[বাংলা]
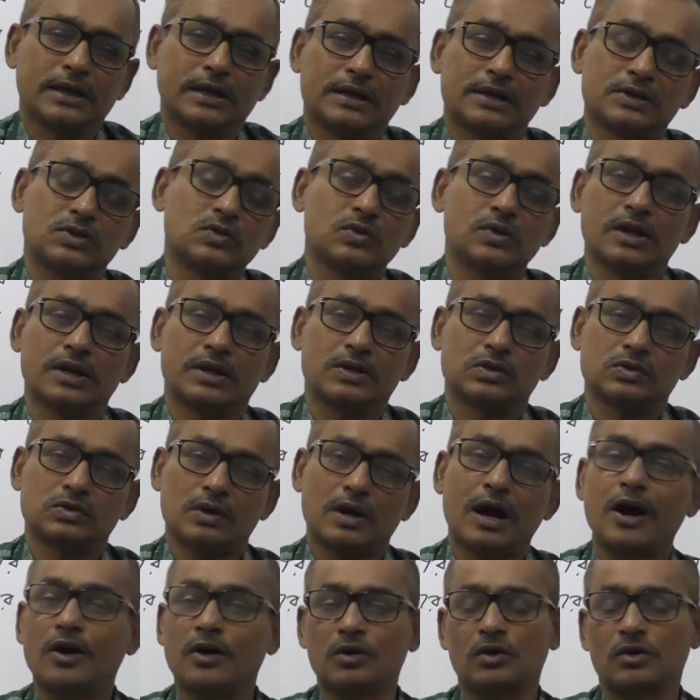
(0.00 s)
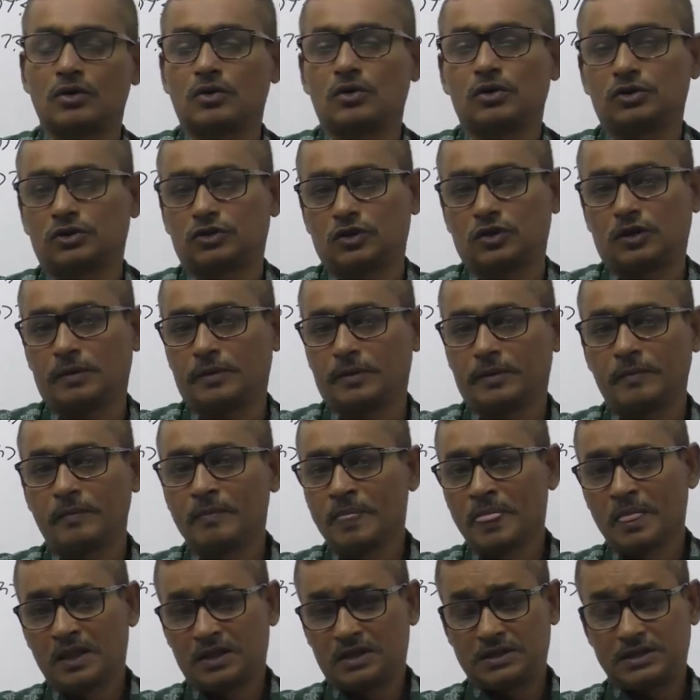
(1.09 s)
কিছু না কিছু আহরণ করতে হবে
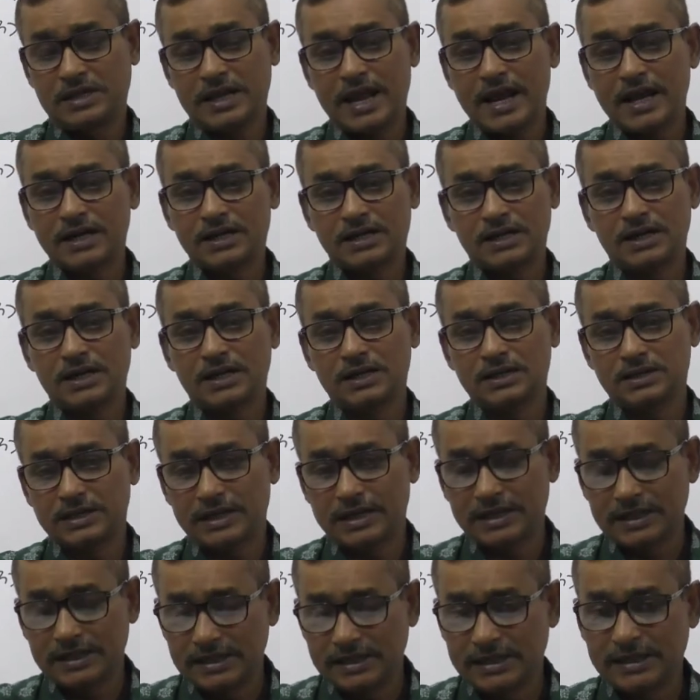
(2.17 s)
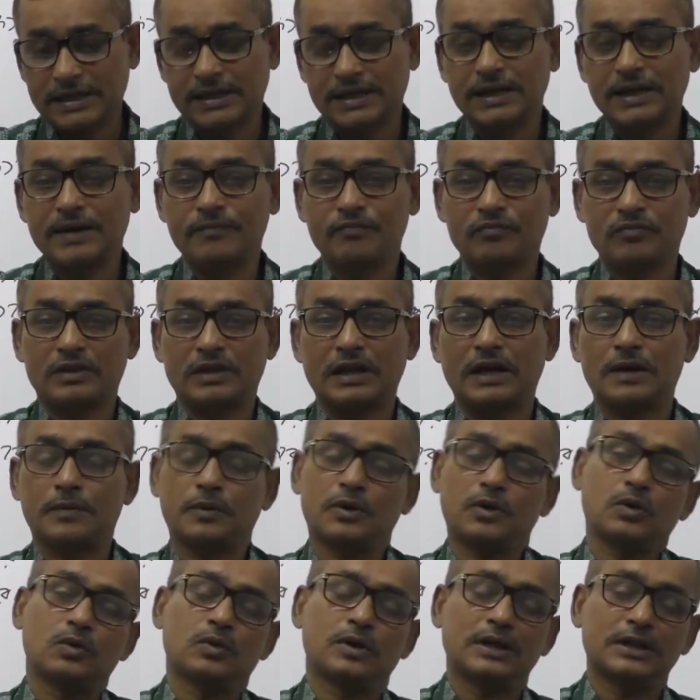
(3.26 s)
যে একটা চ্যানেল দেখলাম
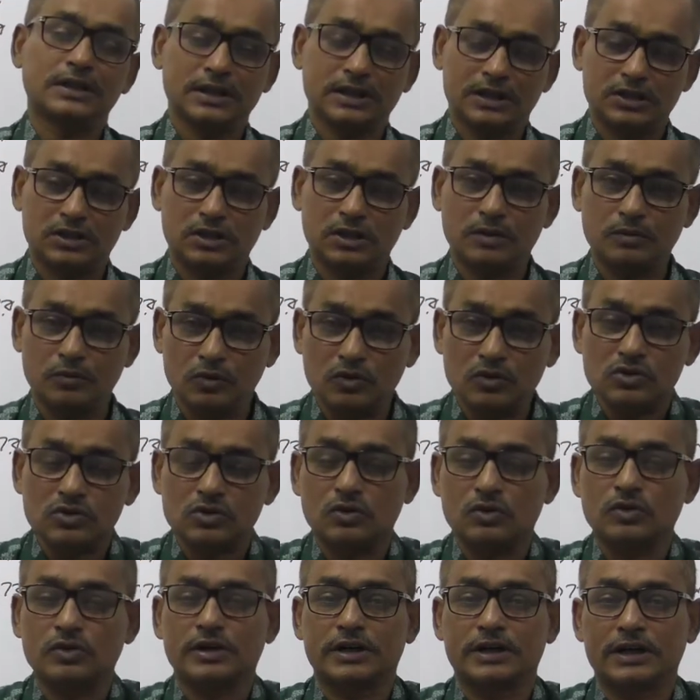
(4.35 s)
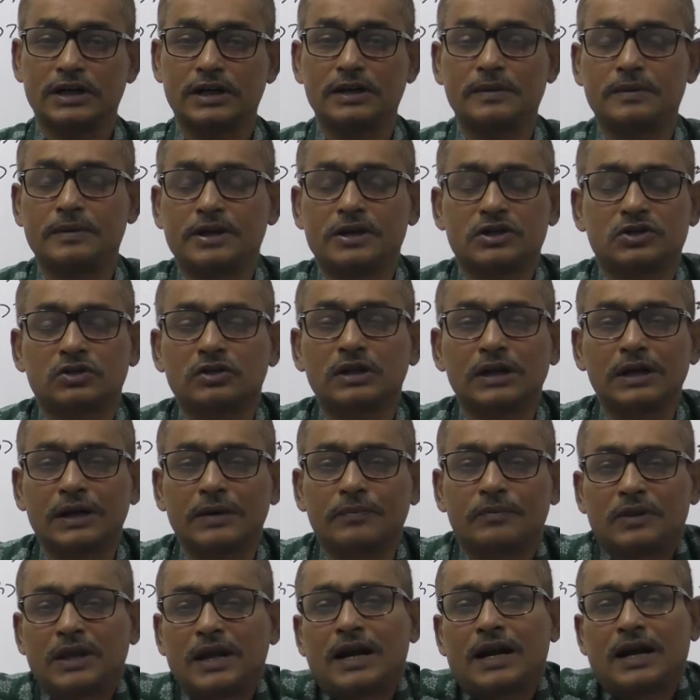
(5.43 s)
তারপরে ওখান থেকে সব মুখস্থ করে ডেলিভারেশন দিলাম
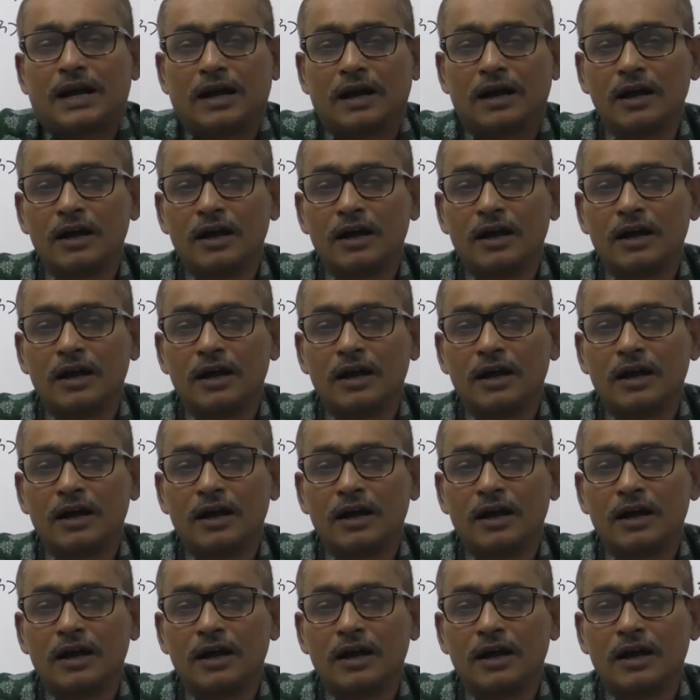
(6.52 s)
তা না